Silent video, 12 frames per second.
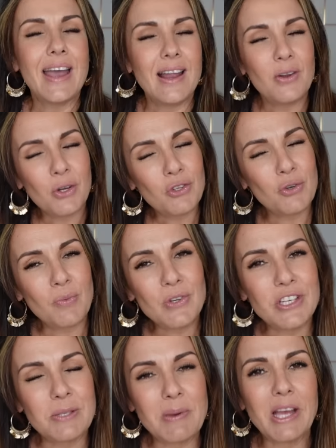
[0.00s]
Hello tout le monde,
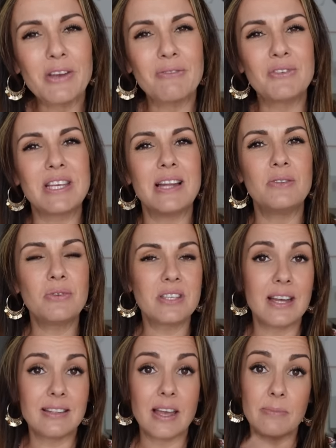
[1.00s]
j'espère que vous allez tous
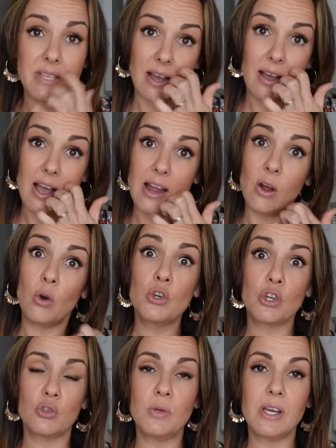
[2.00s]
très très bien. Alors
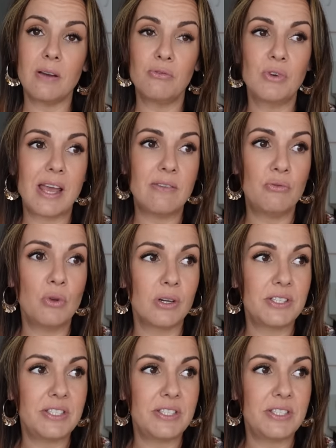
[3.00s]
aujourd'hui, comme vous l'avez vu dans le